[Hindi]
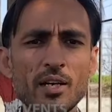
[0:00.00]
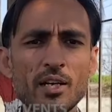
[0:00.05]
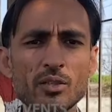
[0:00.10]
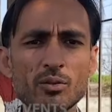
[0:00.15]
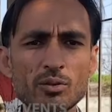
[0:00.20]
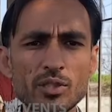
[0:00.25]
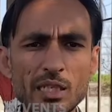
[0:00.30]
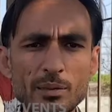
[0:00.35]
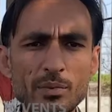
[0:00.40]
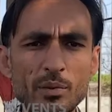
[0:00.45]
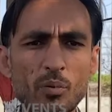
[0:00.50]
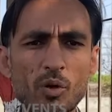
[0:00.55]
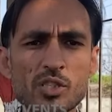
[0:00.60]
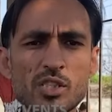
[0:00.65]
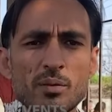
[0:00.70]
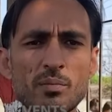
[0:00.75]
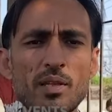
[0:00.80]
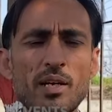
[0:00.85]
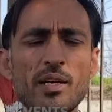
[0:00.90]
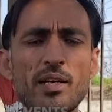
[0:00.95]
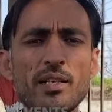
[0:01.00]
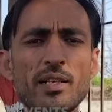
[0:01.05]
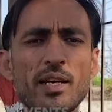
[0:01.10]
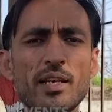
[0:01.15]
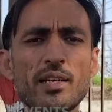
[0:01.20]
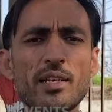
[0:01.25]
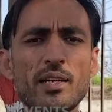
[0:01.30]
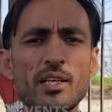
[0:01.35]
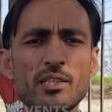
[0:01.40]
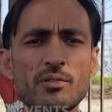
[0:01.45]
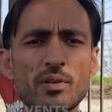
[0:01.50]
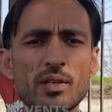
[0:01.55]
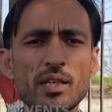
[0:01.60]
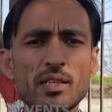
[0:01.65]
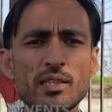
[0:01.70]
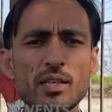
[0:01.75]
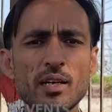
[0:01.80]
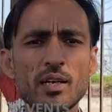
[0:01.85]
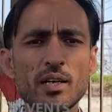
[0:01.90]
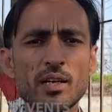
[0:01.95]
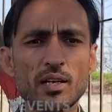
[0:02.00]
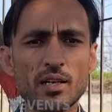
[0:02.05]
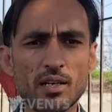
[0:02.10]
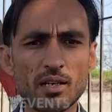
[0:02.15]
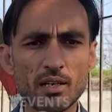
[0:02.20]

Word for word: तो ये भी पॉसिबिलिटी है कि इस वक्त